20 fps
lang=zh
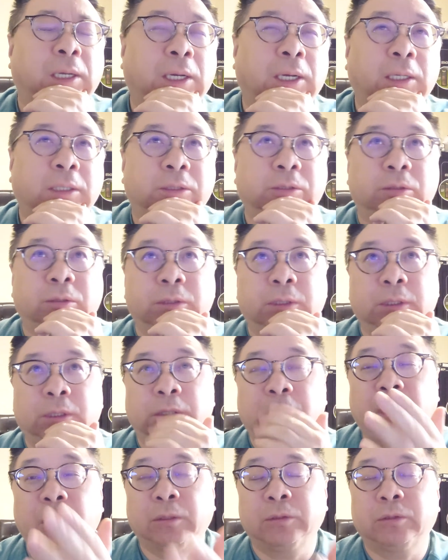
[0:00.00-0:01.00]
啊，从这
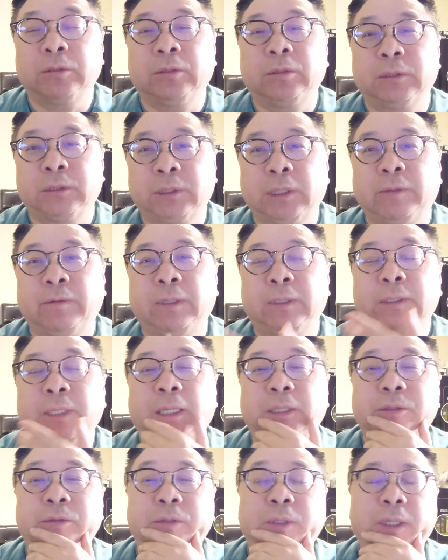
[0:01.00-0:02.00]
个高中上完
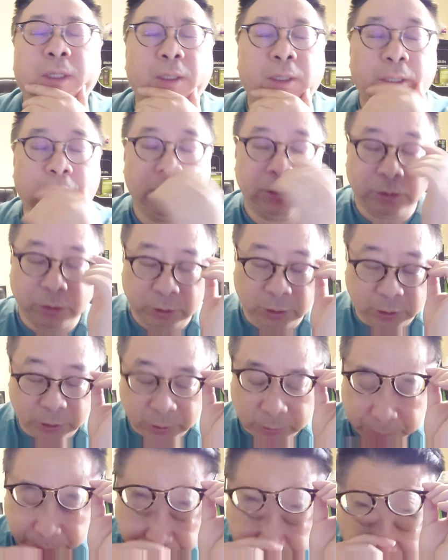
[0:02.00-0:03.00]
大学啊，所以
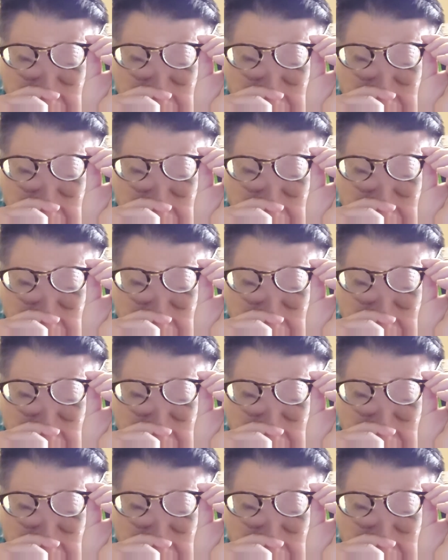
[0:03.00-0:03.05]
呢，